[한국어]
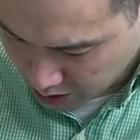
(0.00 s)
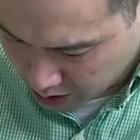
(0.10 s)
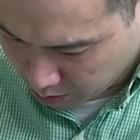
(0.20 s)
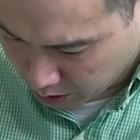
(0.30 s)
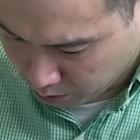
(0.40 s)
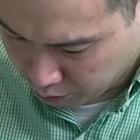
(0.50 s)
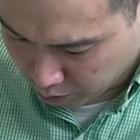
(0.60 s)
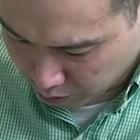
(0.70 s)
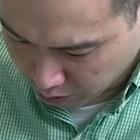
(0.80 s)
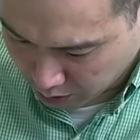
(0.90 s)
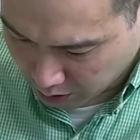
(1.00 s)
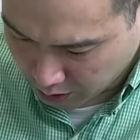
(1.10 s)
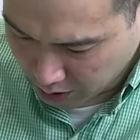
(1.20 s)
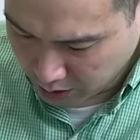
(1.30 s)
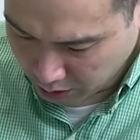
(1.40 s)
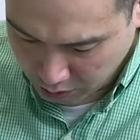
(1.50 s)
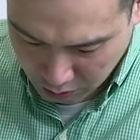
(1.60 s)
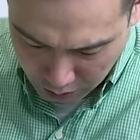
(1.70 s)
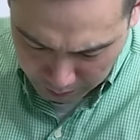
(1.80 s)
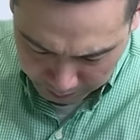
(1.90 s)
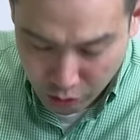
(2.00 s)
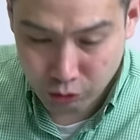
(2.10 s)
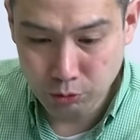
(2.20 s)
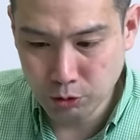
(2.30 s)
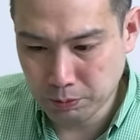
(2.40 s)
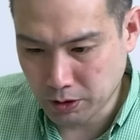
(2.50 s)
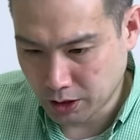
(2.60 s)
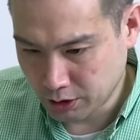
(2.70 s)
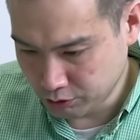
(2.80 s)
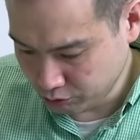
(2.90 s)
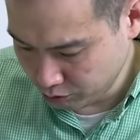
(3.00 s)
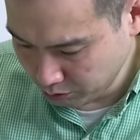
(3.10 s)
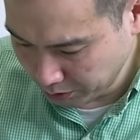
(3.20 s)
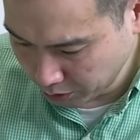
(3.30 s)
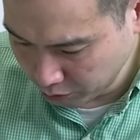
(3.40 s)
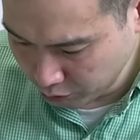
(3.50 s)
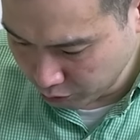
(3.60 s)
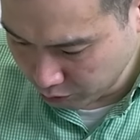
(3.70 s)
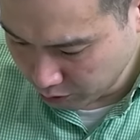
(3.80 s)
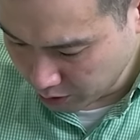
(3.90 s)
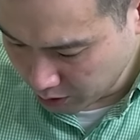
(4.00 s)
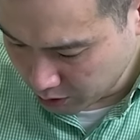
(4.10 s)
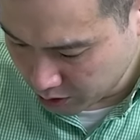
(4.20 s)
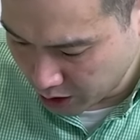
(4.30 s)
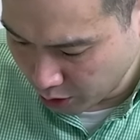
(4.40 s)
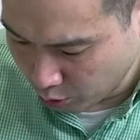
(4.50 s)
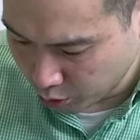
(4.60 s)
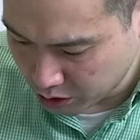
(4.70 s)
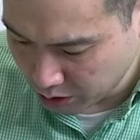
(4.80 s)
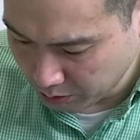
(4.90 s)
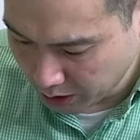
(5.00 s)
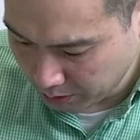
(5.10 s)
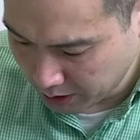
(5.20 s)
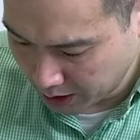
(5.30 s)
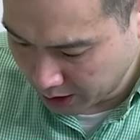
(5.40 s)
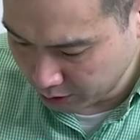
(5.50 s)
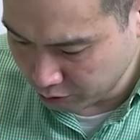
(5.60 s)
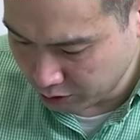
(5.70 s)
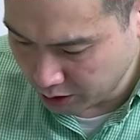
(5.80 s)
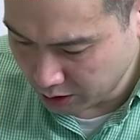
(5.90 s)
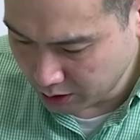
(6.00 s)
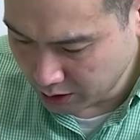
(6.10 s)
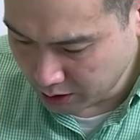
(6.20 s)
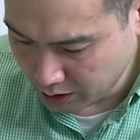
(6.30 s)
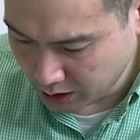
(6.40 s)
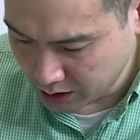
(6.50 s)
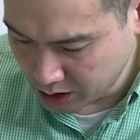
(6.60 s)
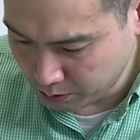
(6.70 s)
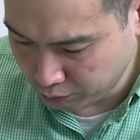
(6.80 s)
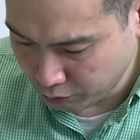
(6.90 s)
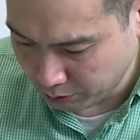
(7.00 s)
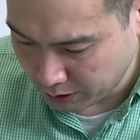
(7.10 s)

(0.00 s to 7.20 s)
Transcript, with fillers: 22%. 네. 그리고 뉴로모픽 관련주는 평균 최고점 대비 하락률이 네, 20%